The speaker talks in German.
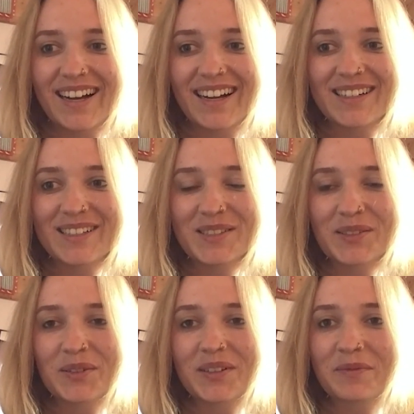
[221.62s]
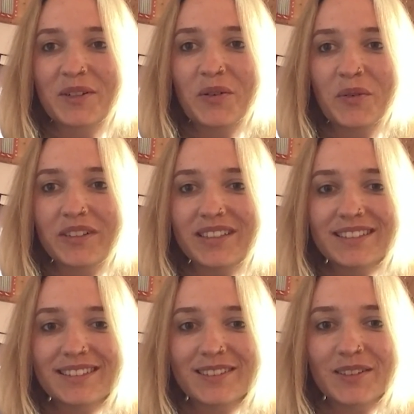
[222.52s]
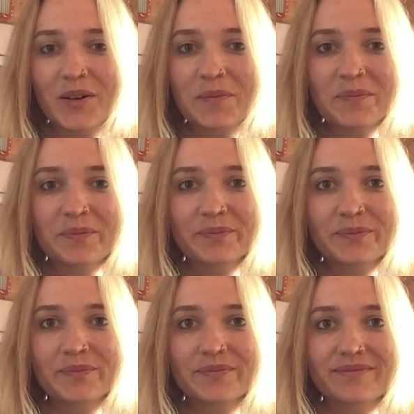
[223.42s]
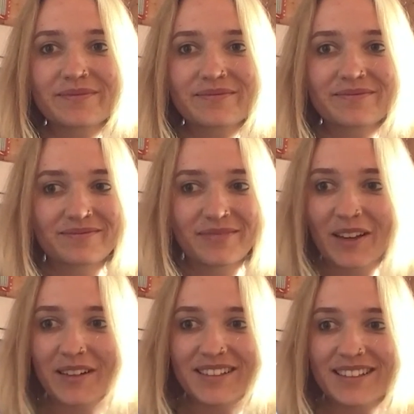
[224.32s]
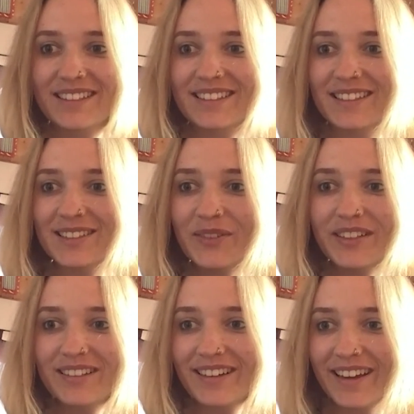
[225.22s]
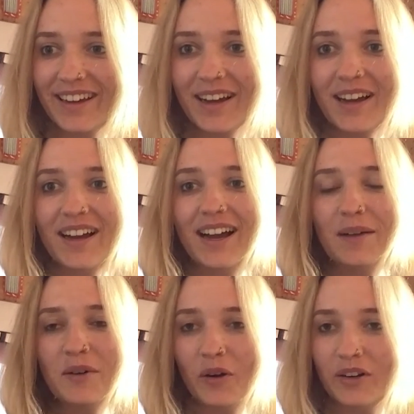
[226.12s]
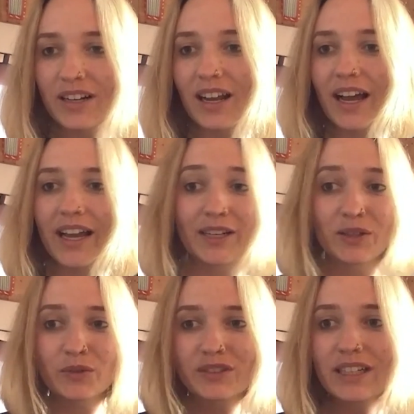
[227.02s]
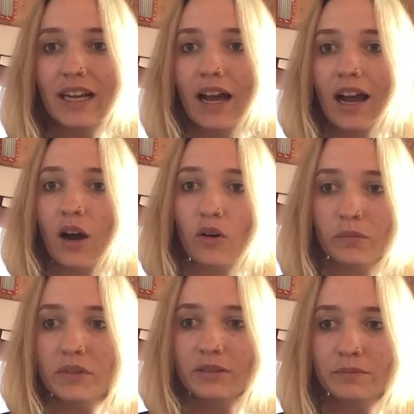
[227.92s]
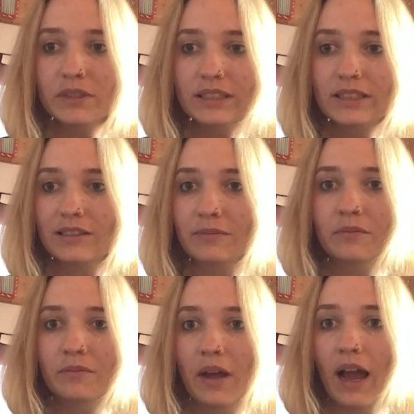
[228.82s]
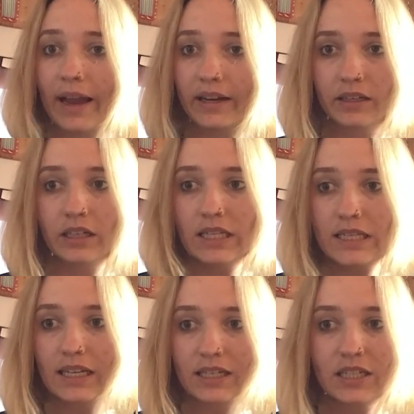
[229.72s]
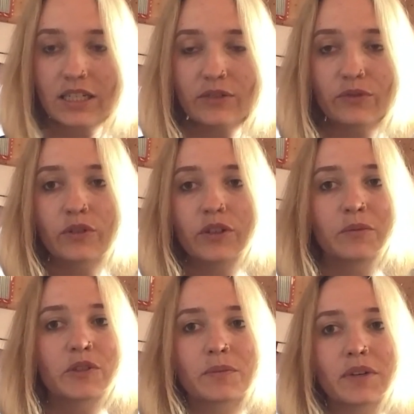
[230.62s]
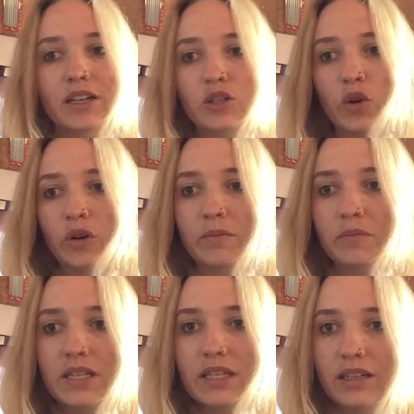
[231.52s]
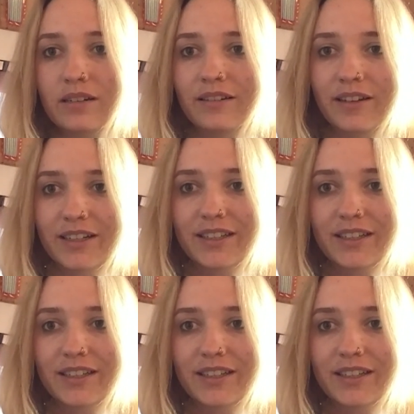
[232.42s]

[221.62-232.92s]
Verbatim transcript: Also im Grunde genommen, es ist wie eine Reha, aber online. Und klar, auch mit ein bisschen mehr Eigeninitiative, da muss man dann schon ein bisschen